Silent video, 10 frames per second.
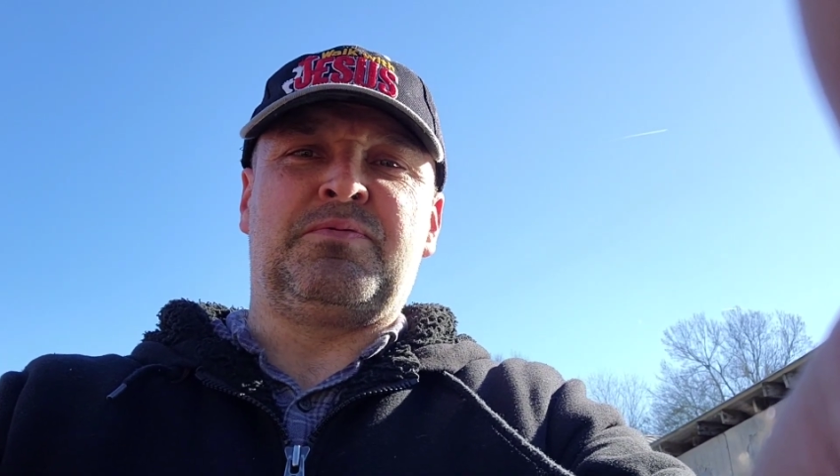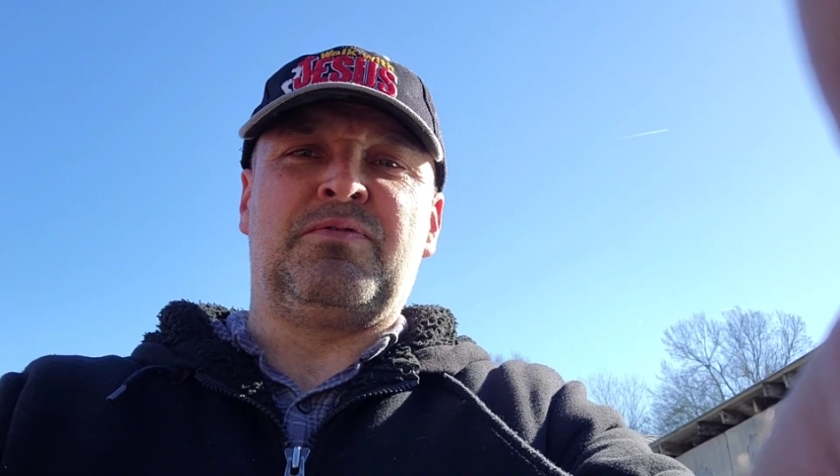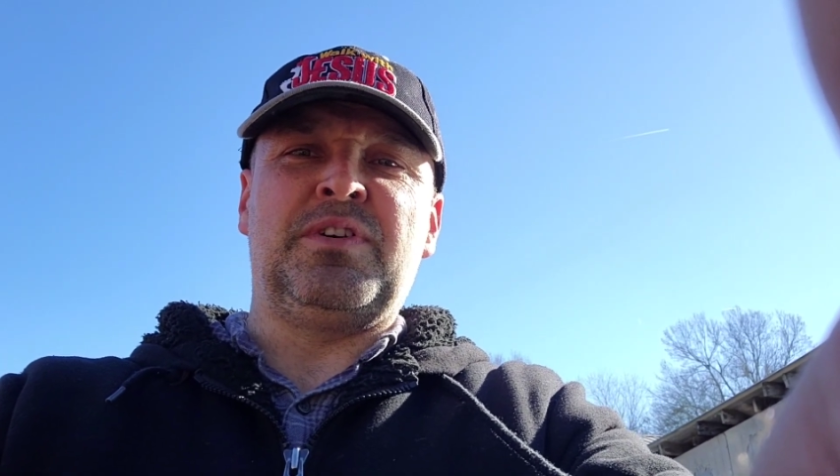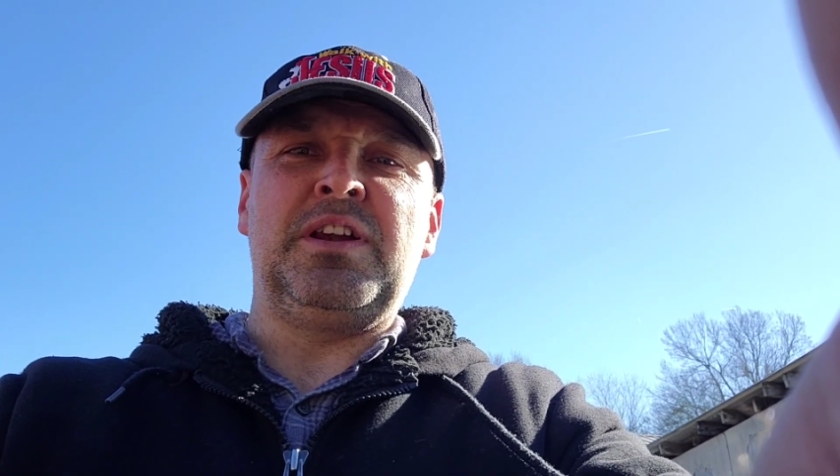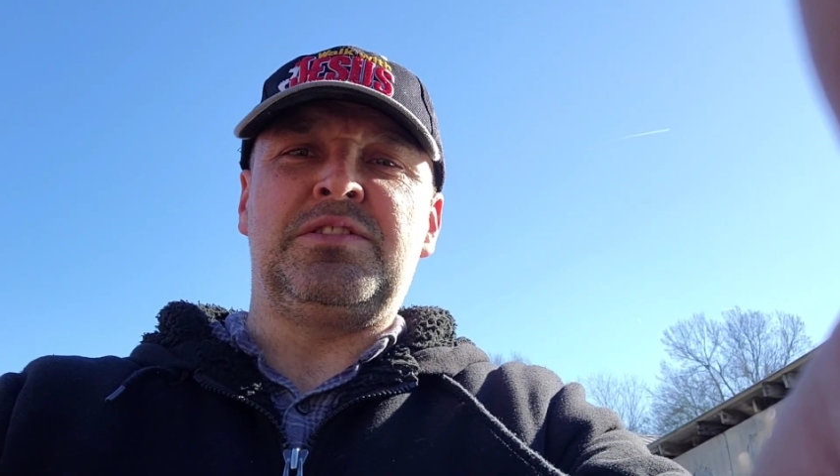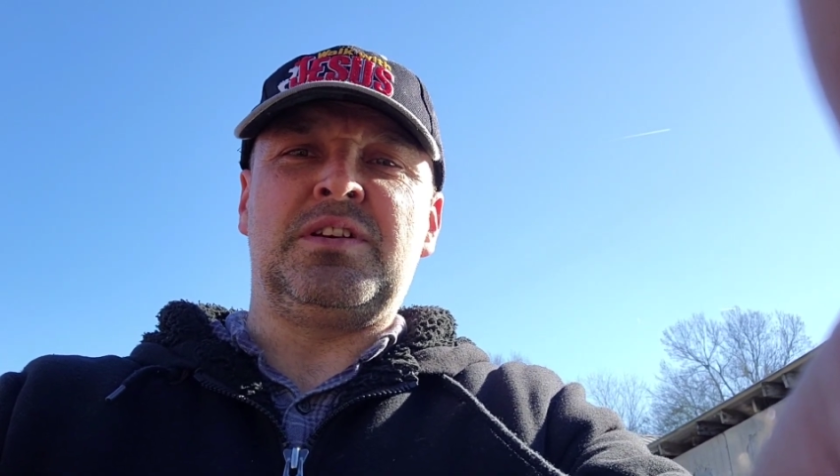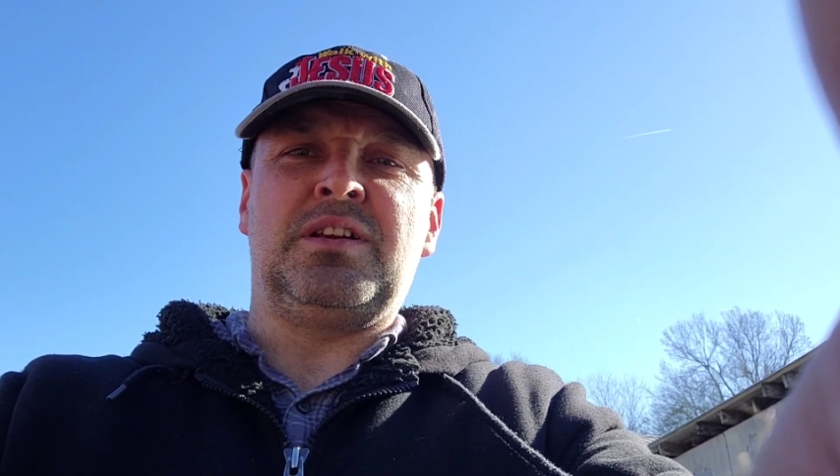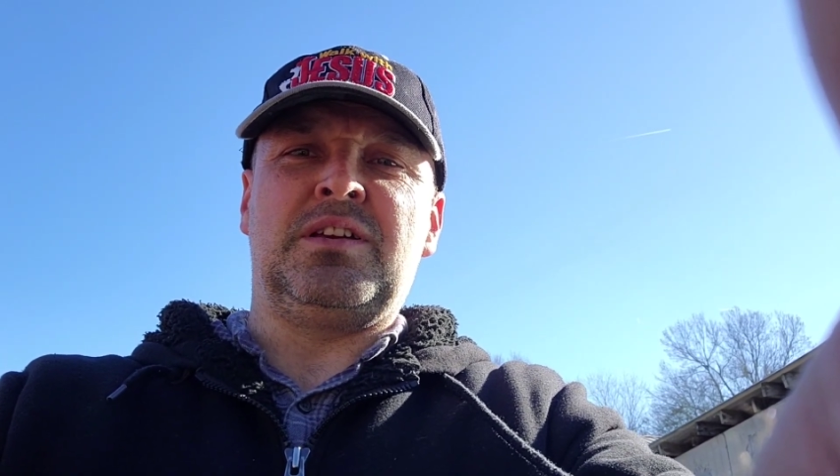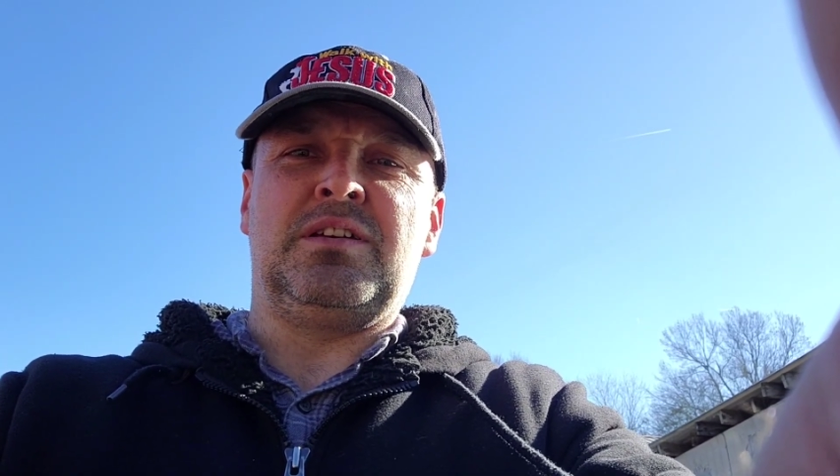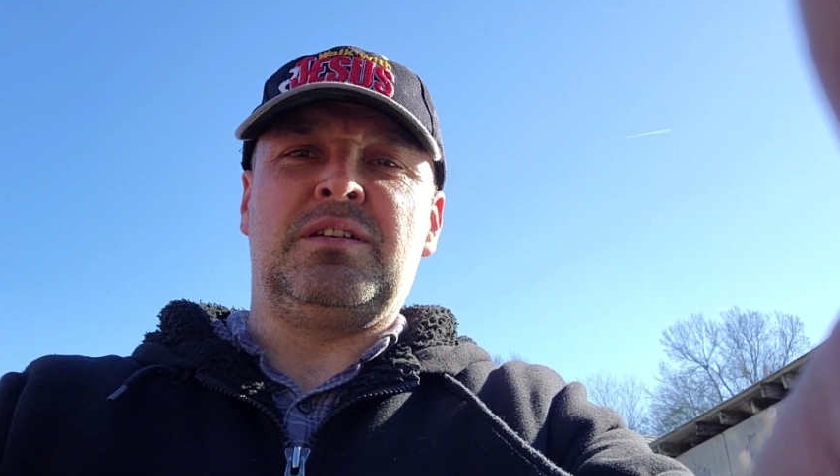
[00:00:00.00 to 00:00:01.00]

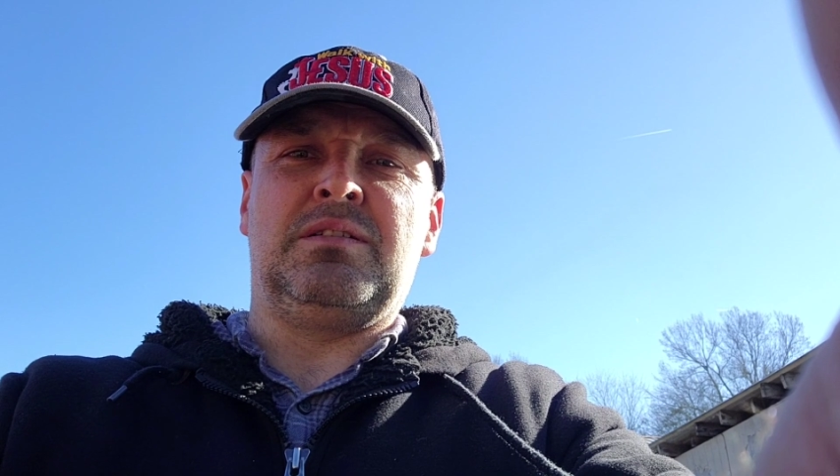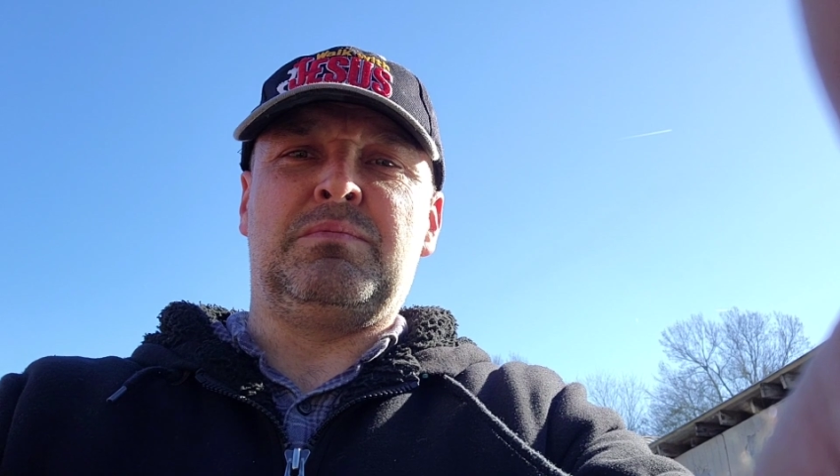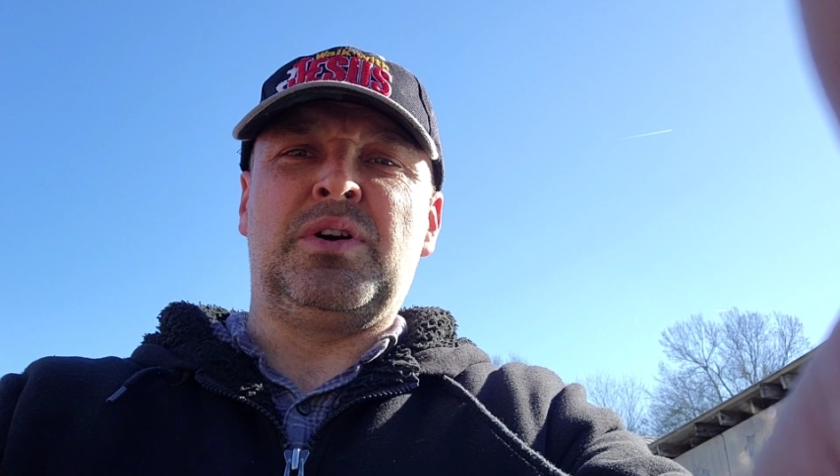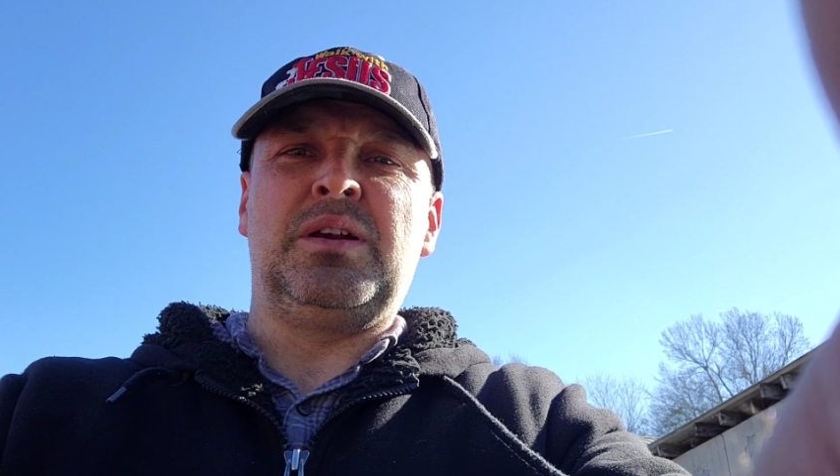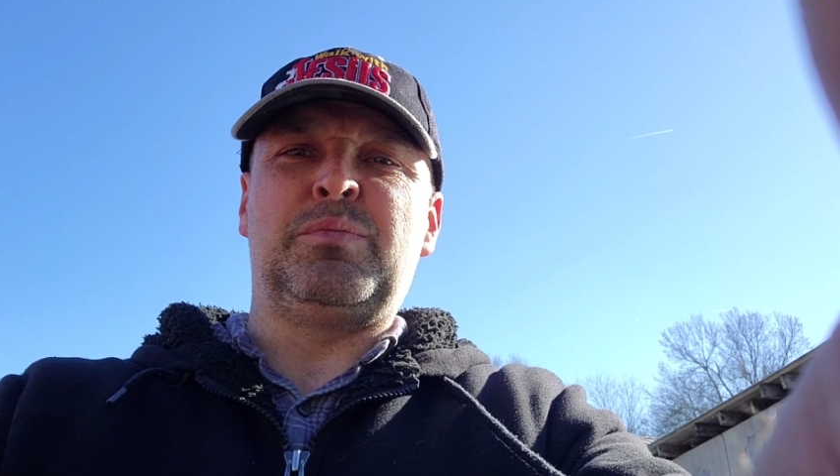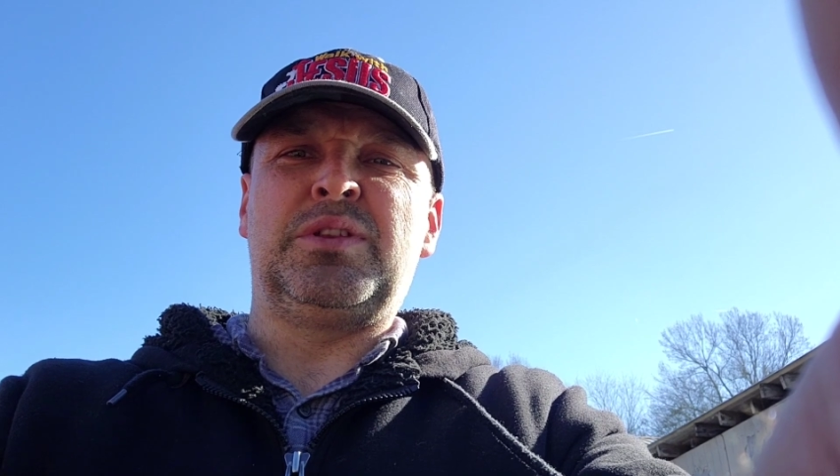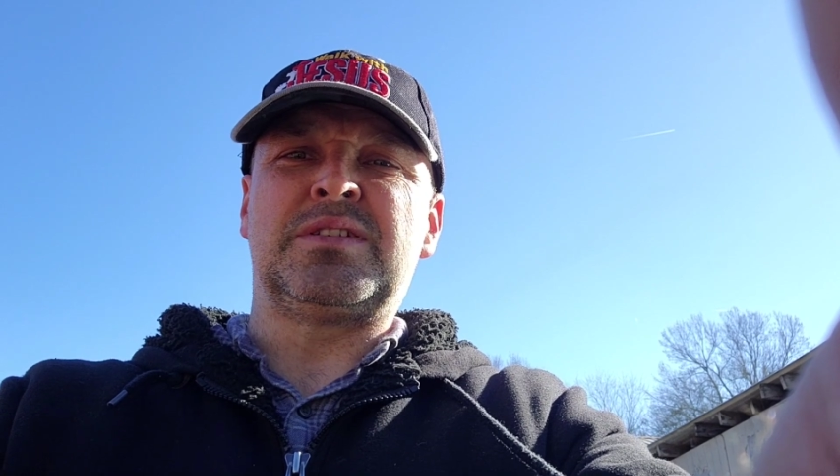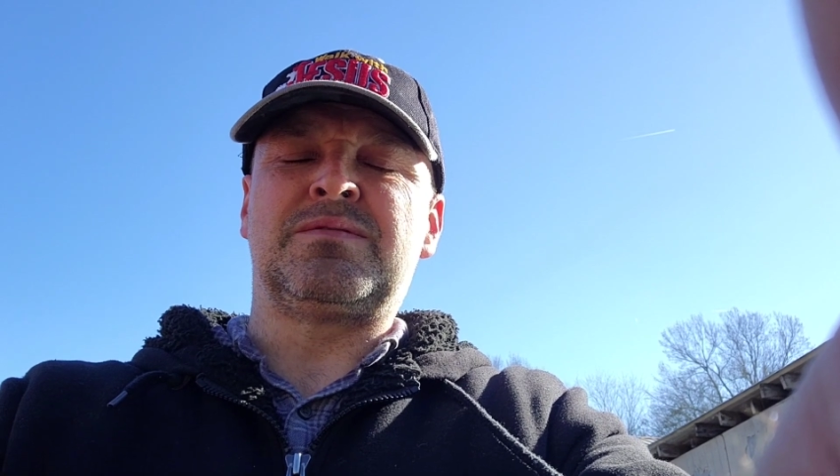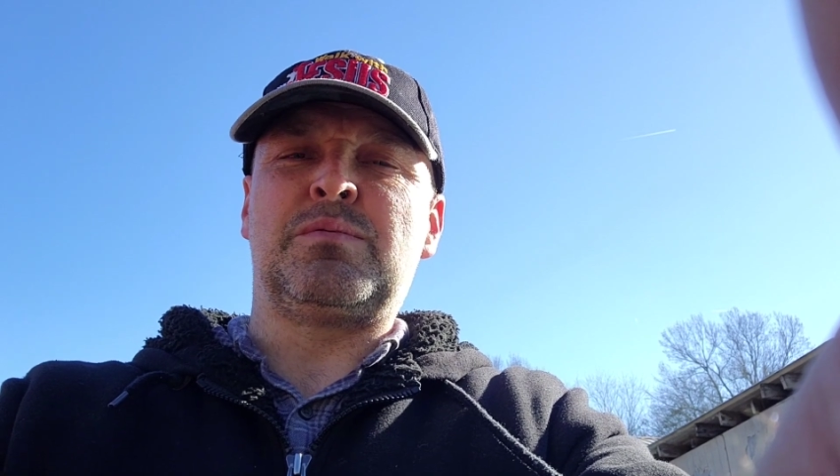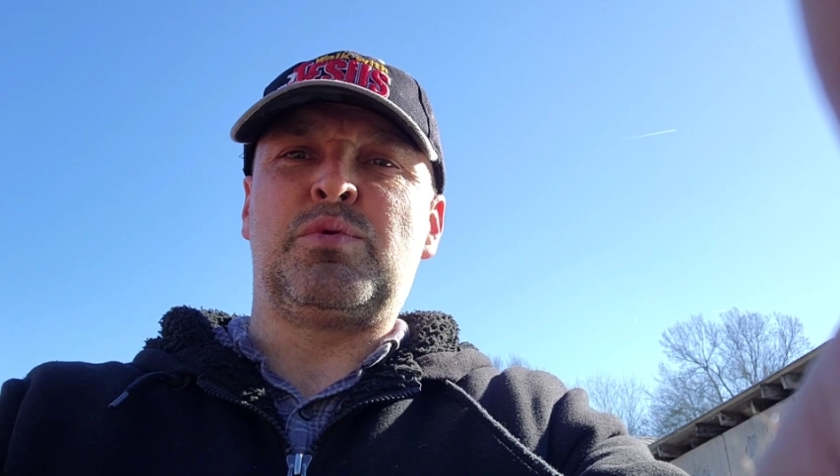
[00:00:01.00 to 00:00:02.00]
вылетели и были бы на
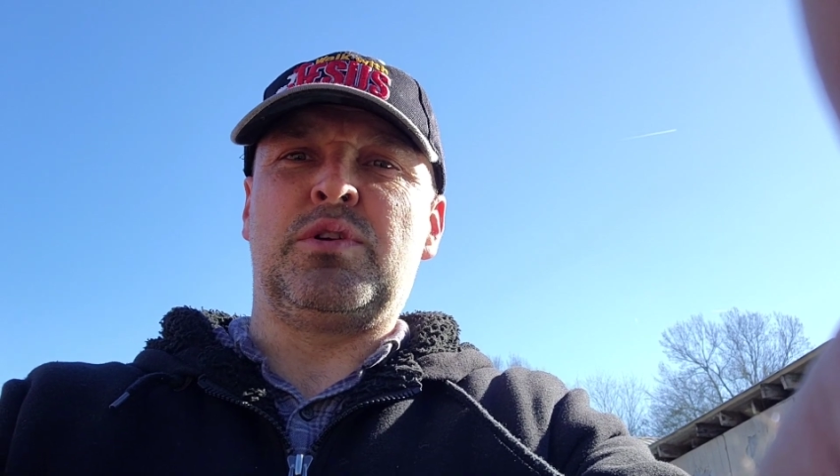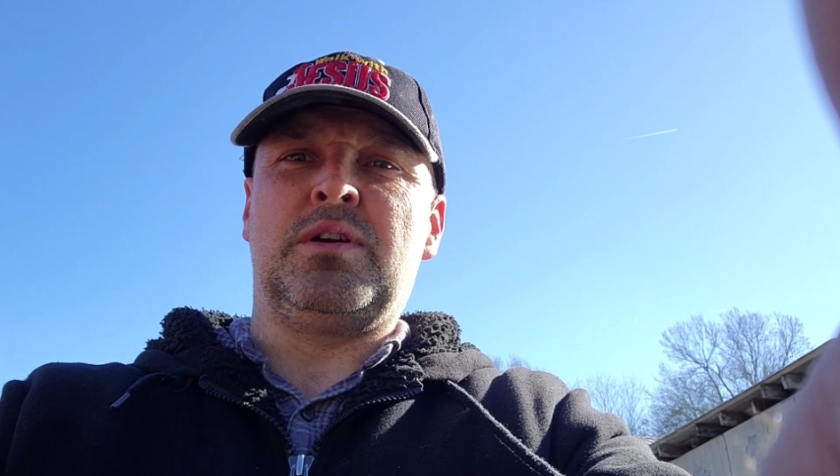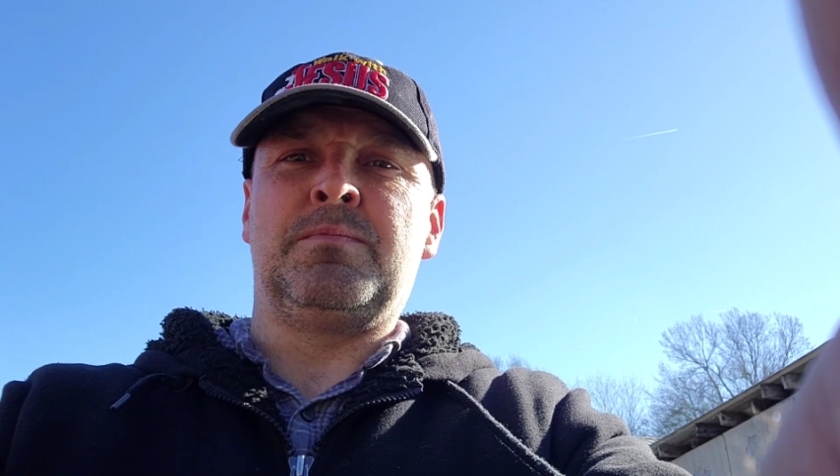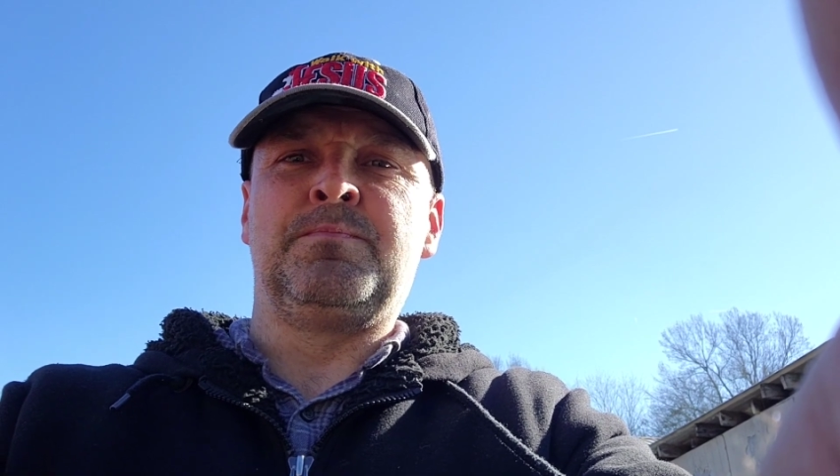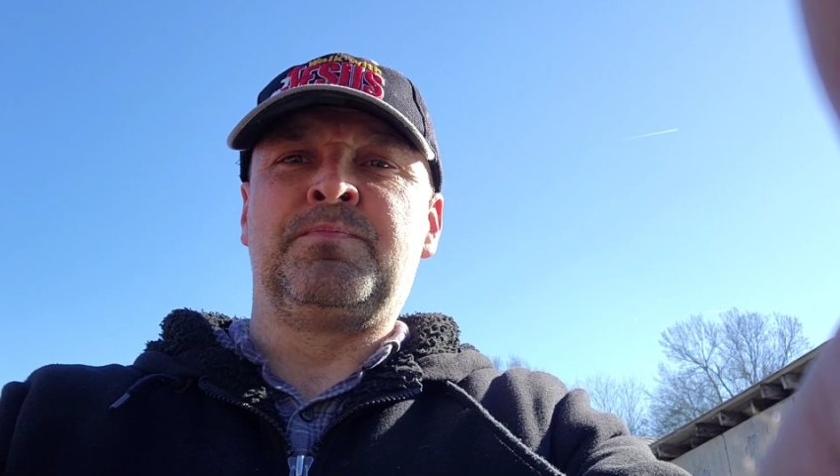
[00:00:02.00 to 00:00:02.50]
свободе.